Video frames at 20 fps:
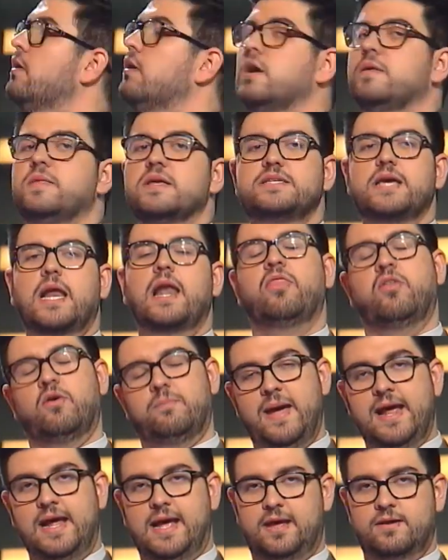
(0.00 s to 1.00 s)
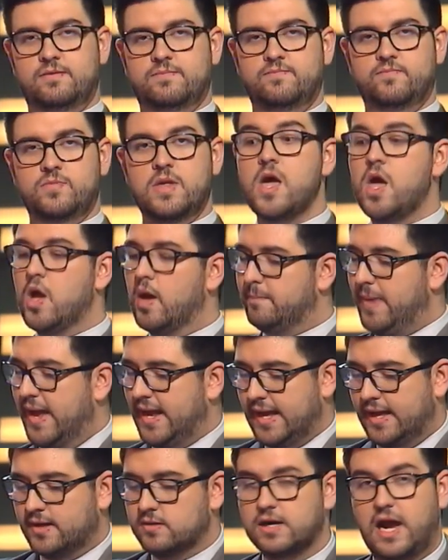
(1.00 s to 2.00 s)
y decían las dos, venga,
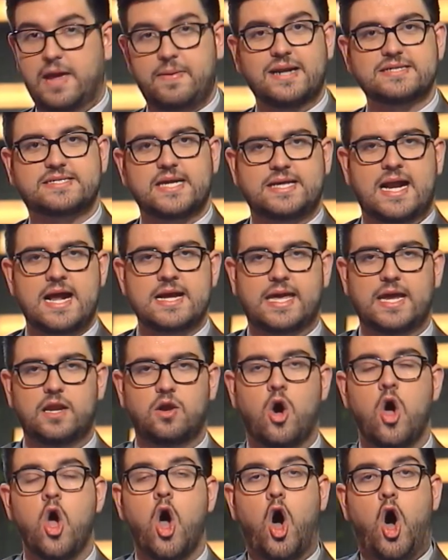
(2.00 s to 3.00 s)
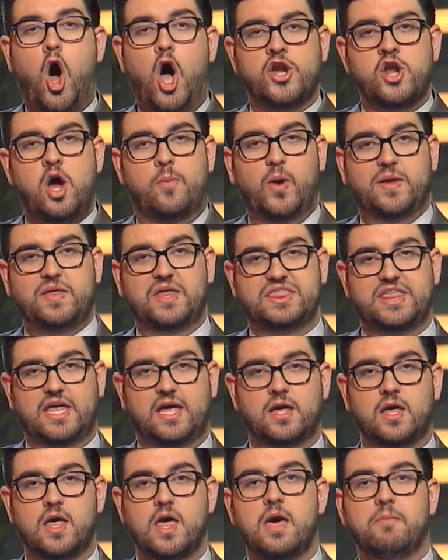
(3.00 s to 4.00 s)
venga, quedarse tranquilo, hoy no puede ser,
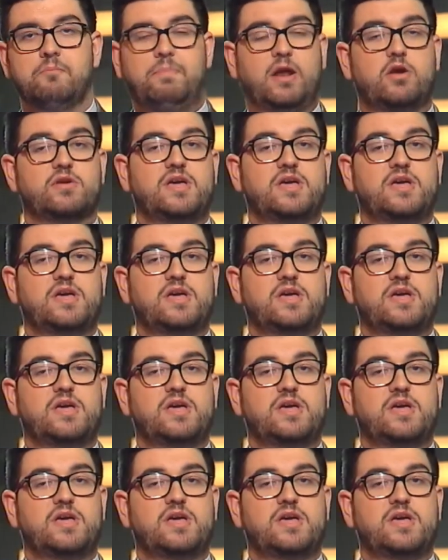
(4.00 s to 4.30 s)
pero